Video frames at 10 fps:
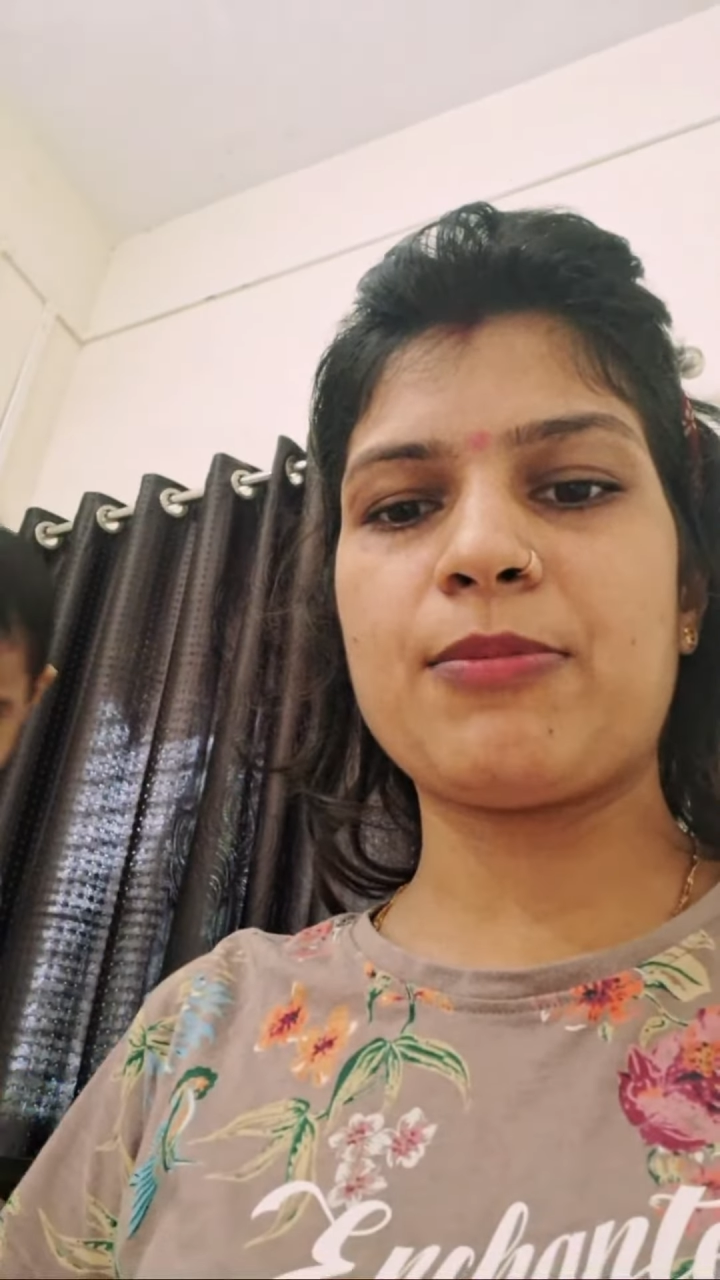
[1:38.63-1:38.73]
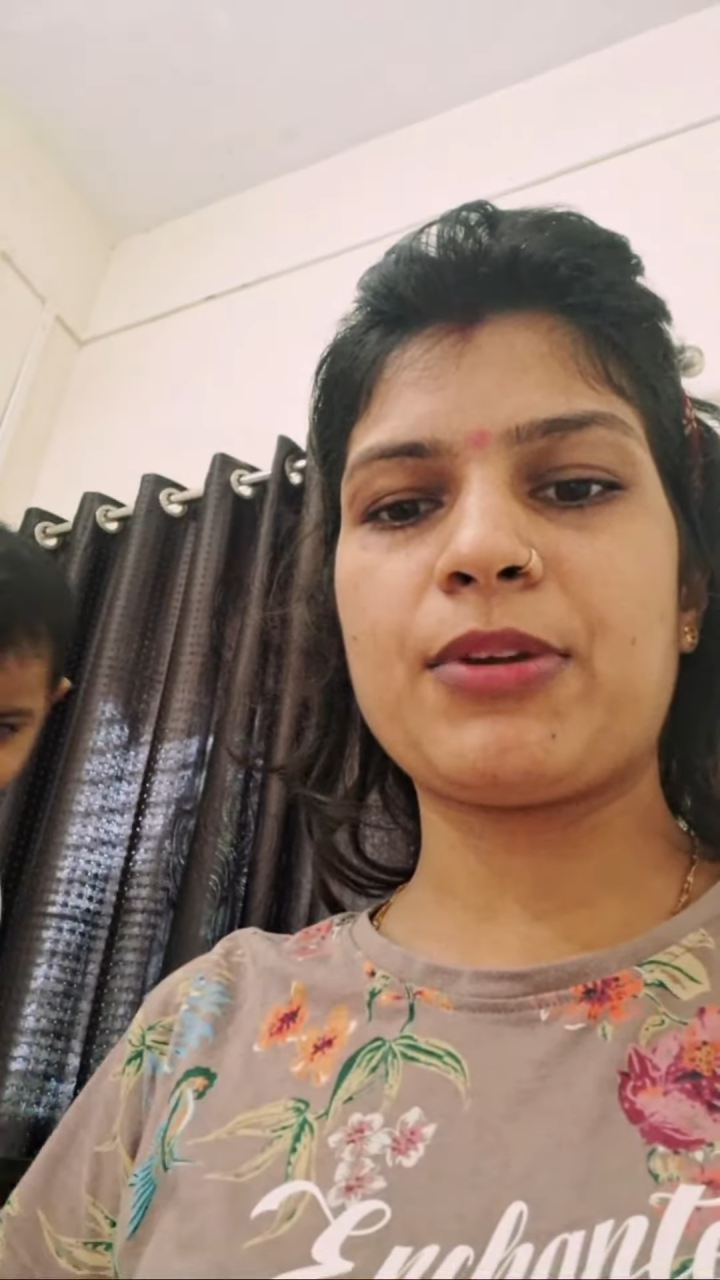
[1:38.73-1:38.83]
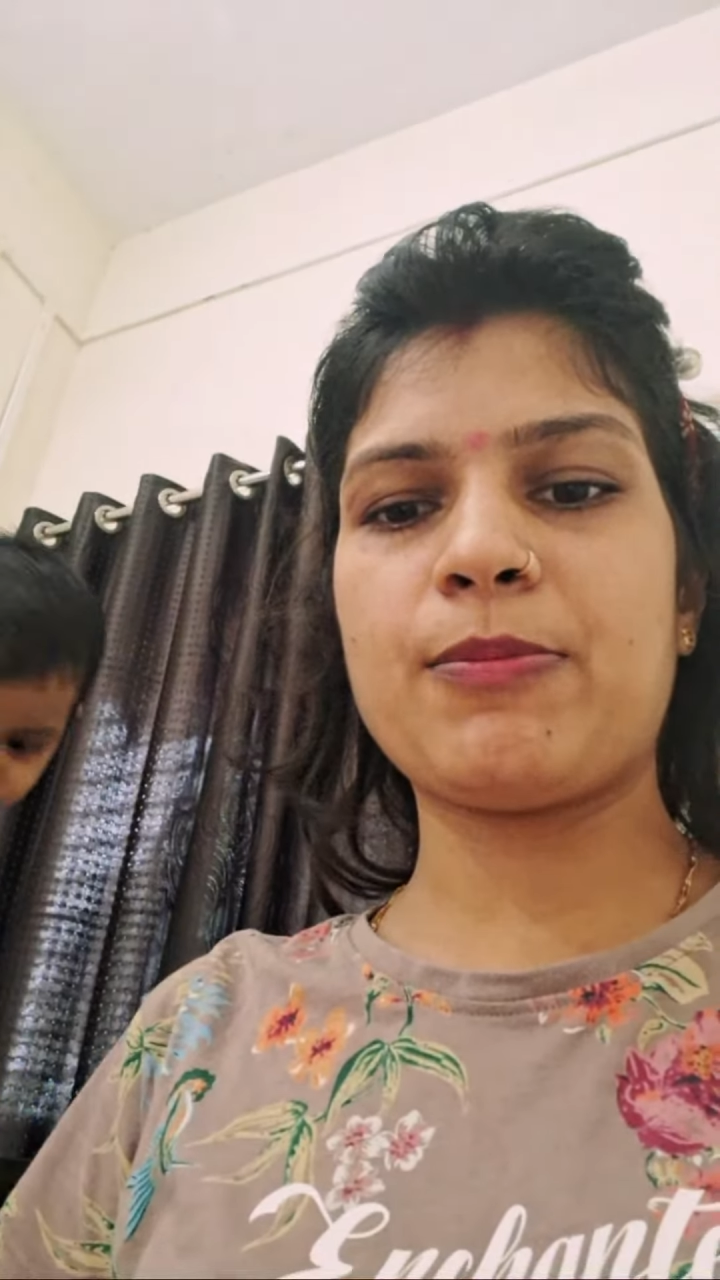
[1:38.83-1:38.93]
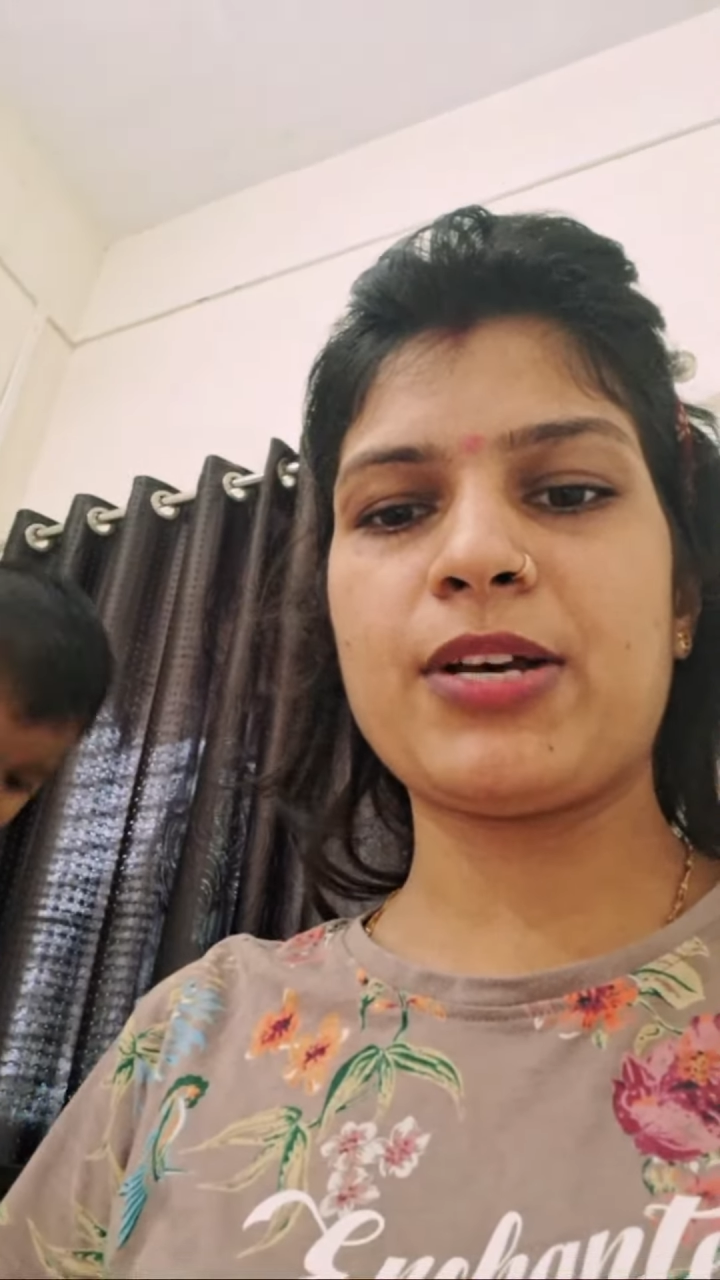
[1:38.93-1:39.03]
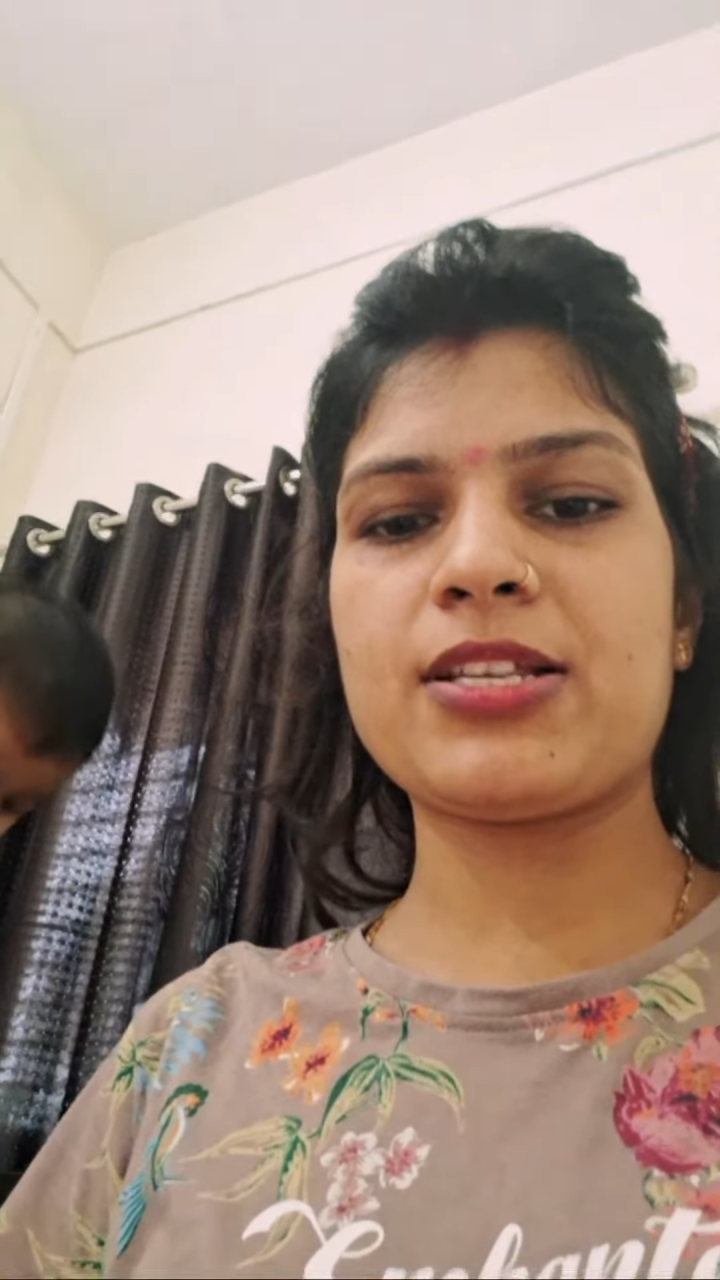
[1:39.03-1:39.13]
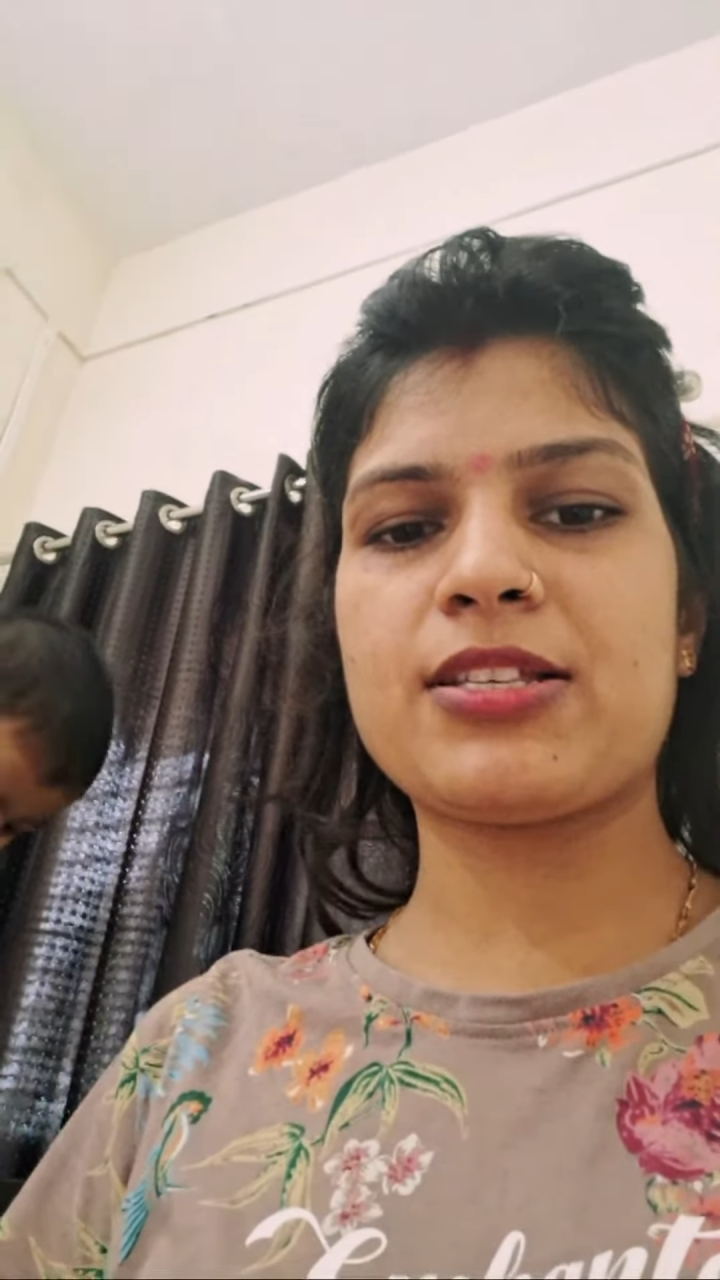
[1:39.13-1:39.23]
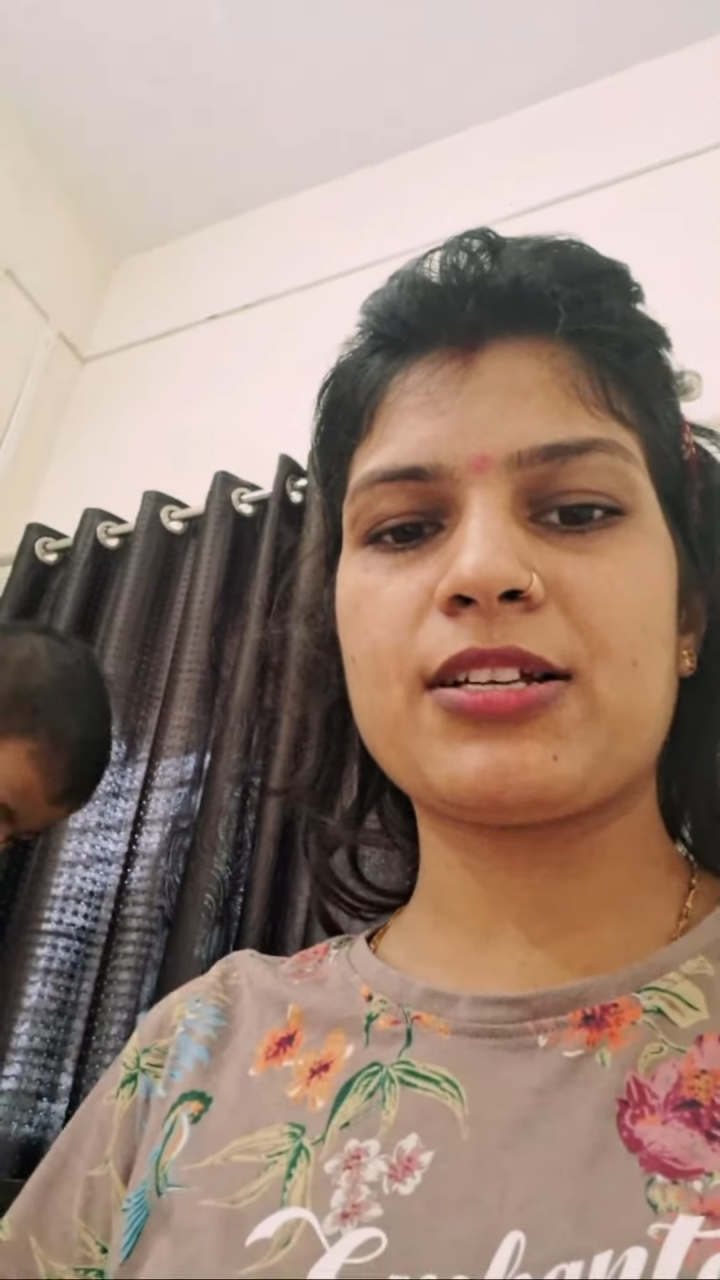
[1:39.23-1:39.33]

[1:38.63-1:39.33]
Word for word: आपके पास